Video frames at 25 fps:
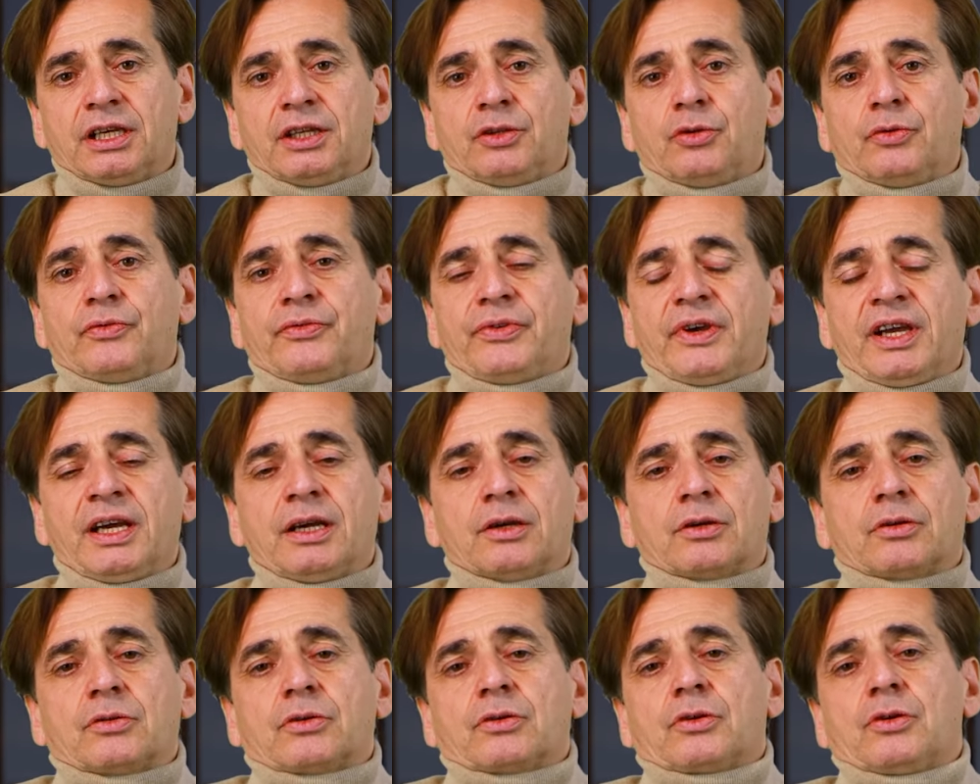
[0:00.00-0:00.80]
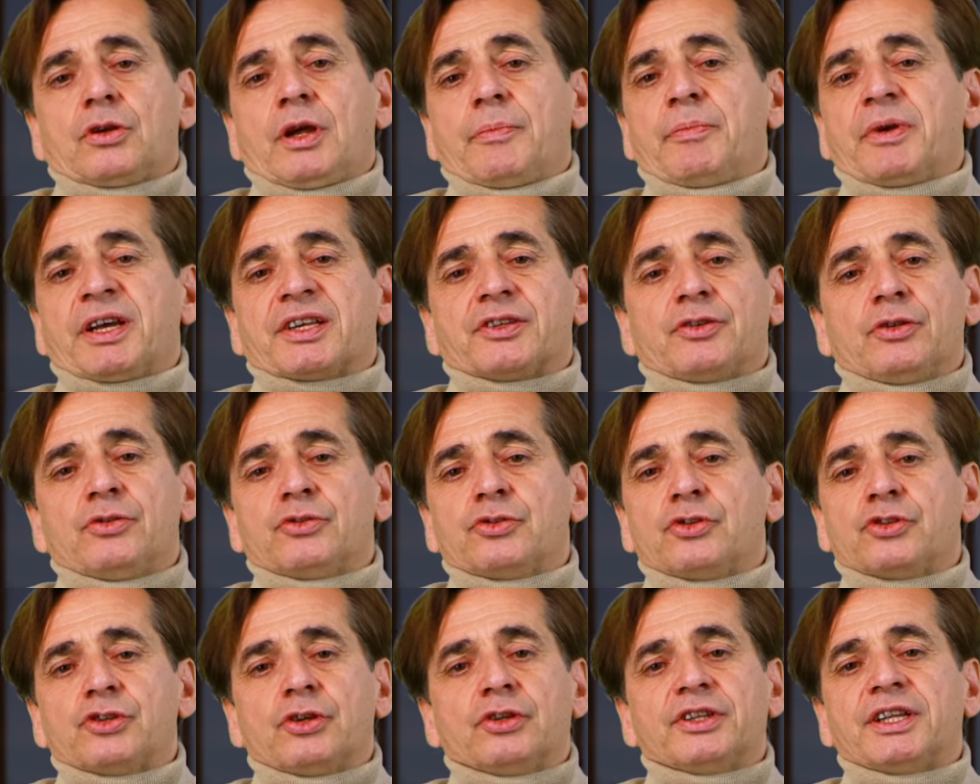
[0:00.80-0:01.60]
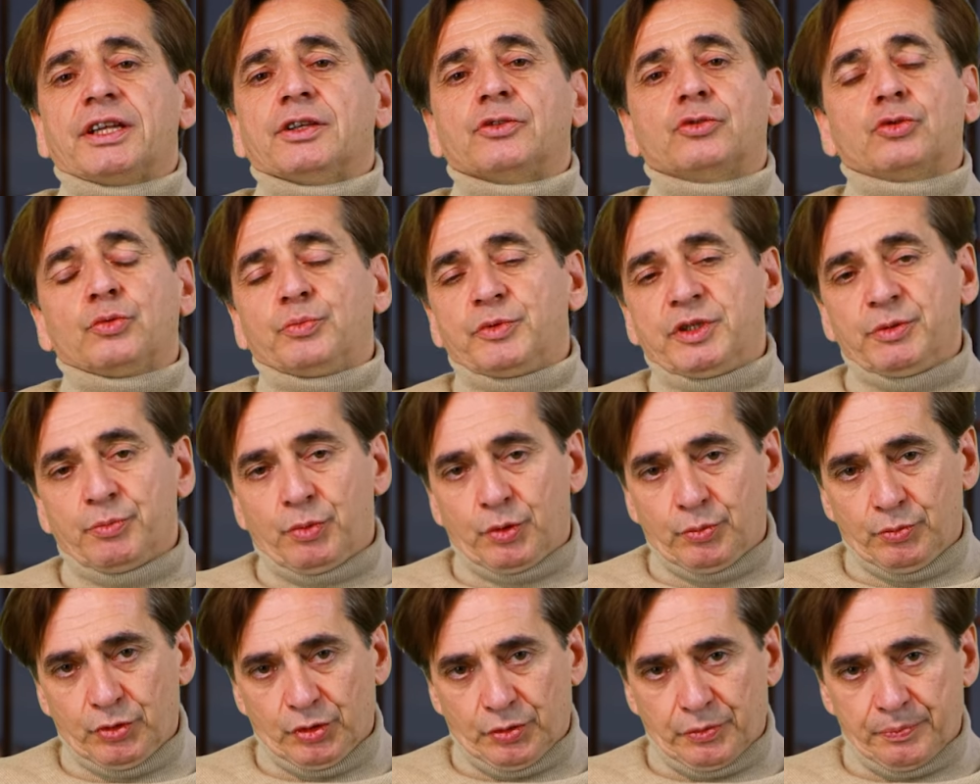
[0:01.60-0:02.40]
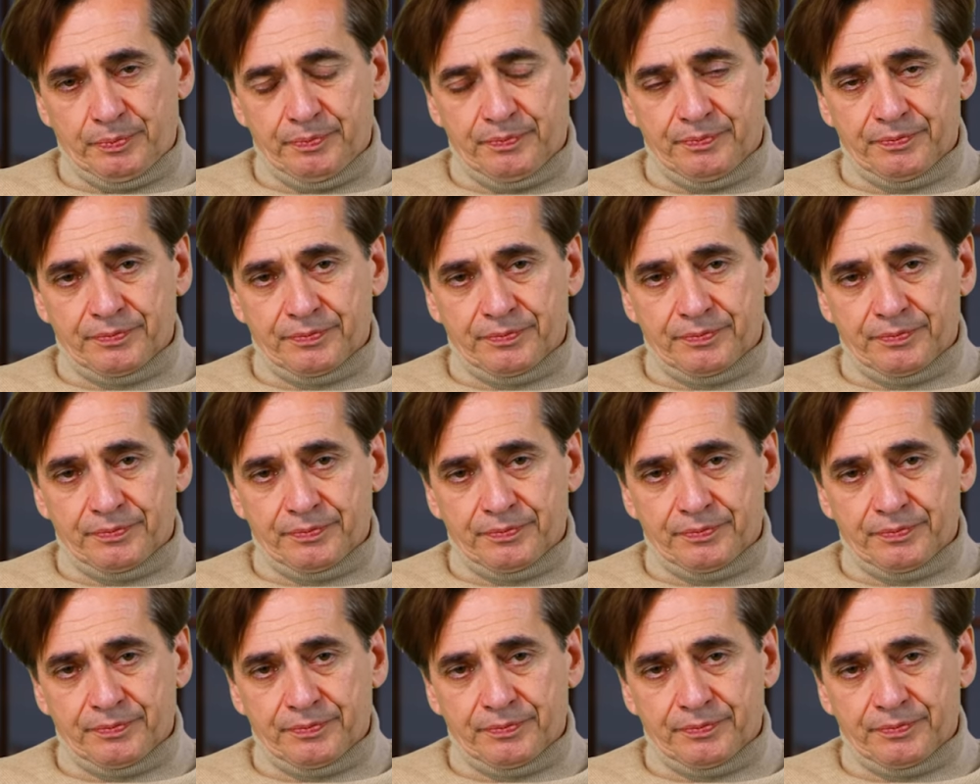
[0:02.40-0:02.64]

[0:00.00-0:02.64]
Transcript: et de faire que la personne se sente un tout petit peu mieux.